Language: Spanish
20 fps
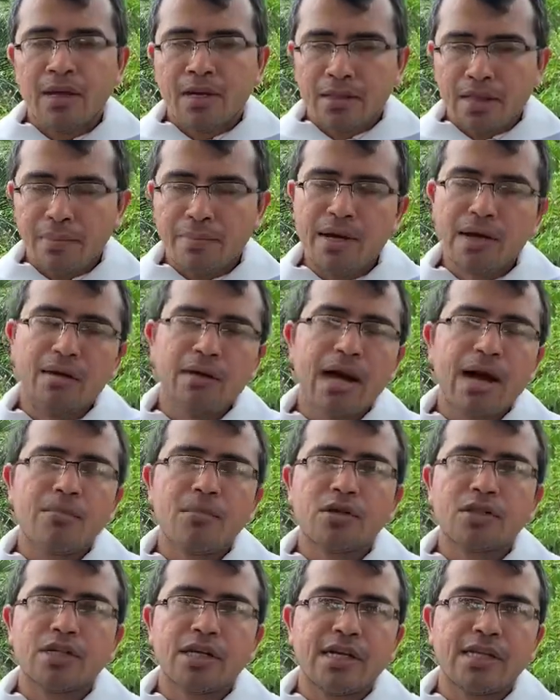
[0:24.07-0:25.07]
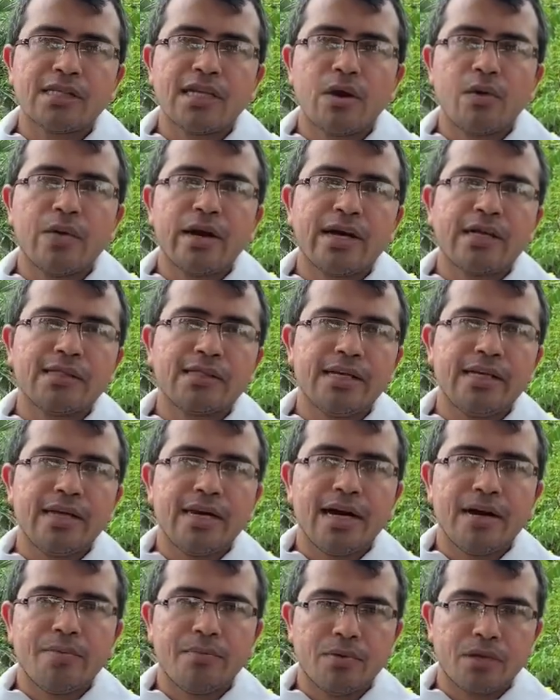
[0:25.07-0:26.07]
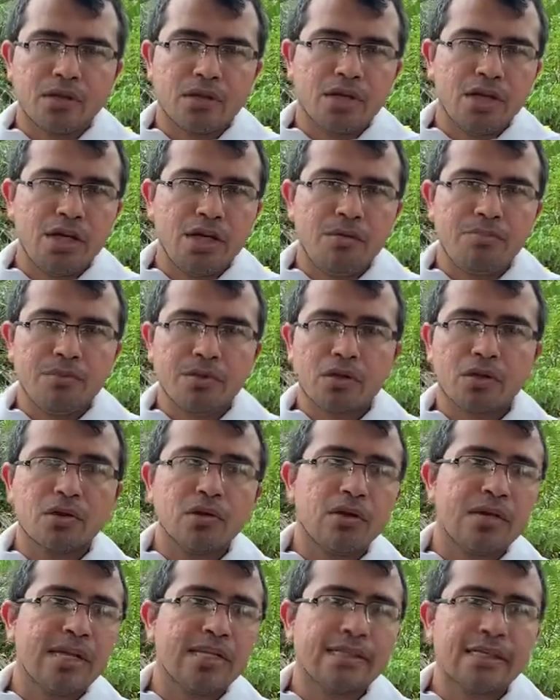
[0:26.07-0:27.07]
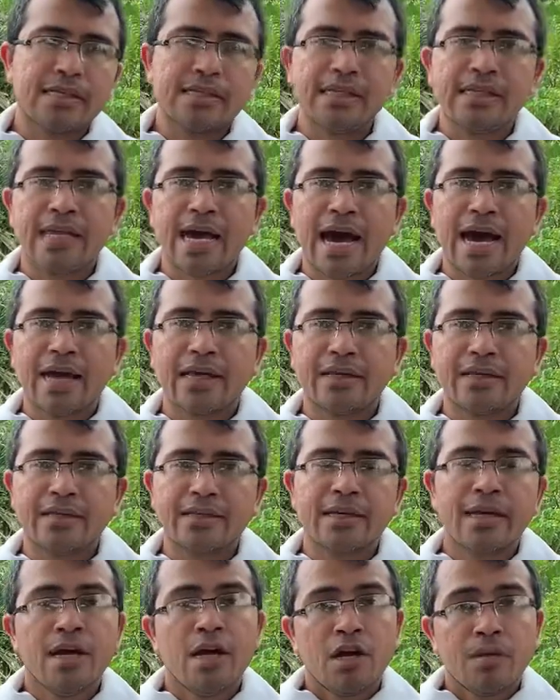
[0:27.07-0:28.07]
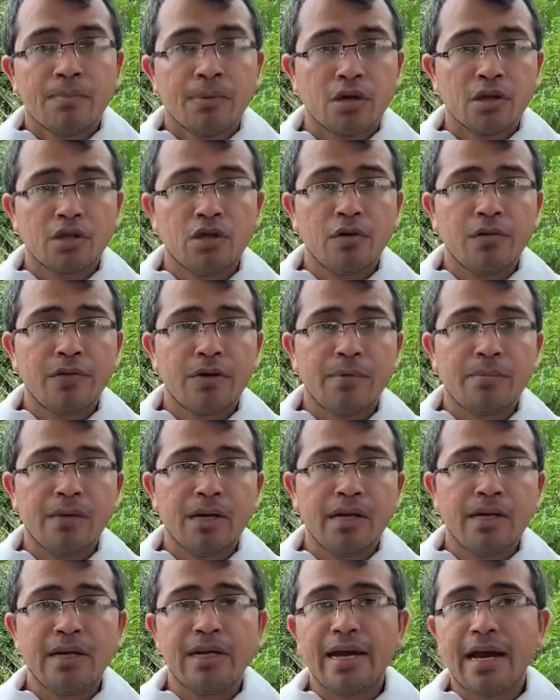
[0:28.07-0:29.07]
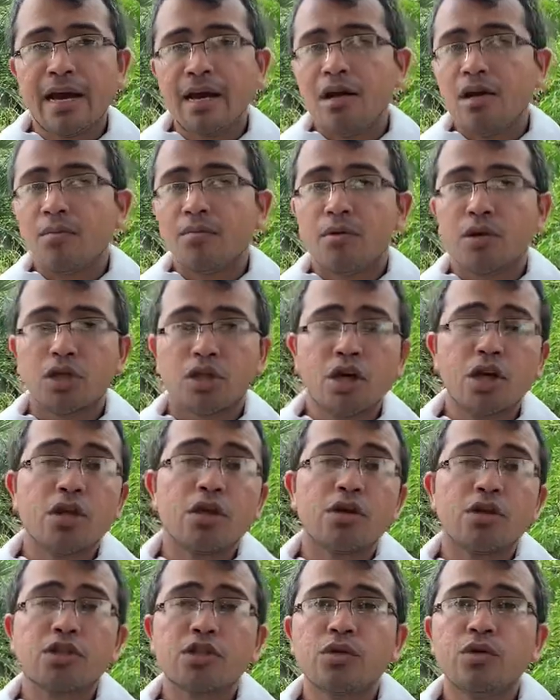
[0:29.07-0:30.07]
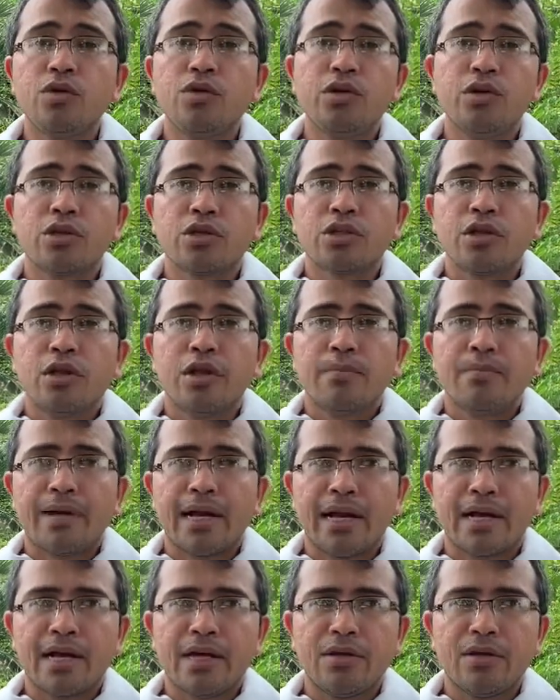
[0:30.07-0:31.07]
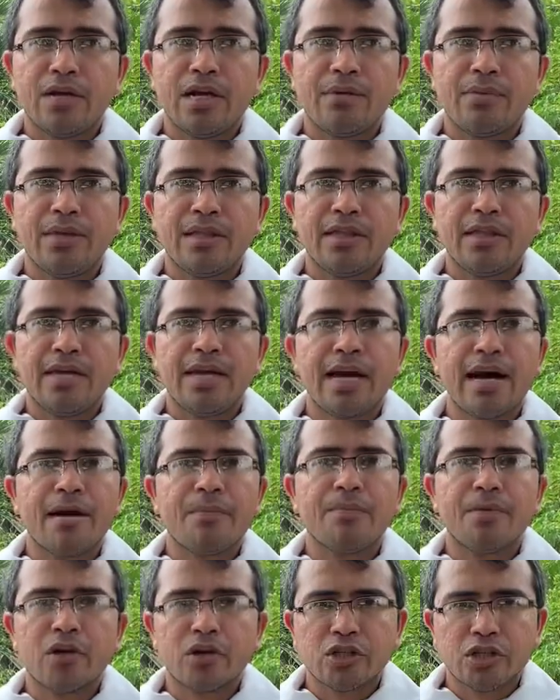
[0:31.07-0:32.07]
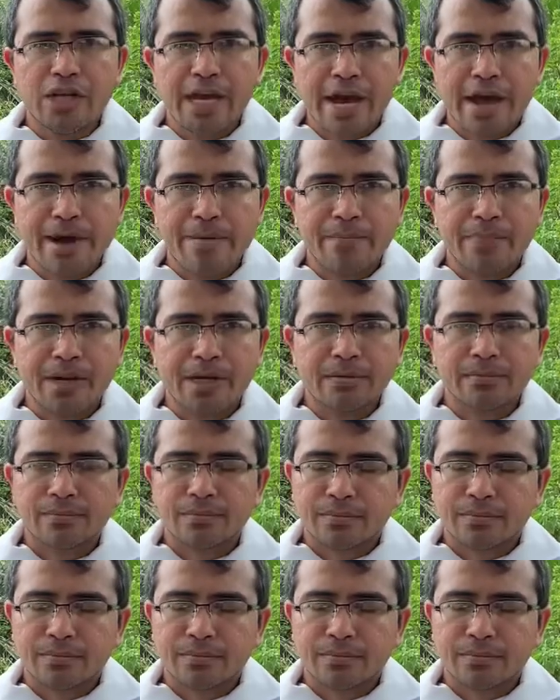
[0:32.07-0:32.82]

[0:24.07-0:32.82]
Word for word: También oramos en esta Eucaristía por ti, por tus necesidades, por tu familia, por todos los tuyos para que Dios les bendiga por siempre.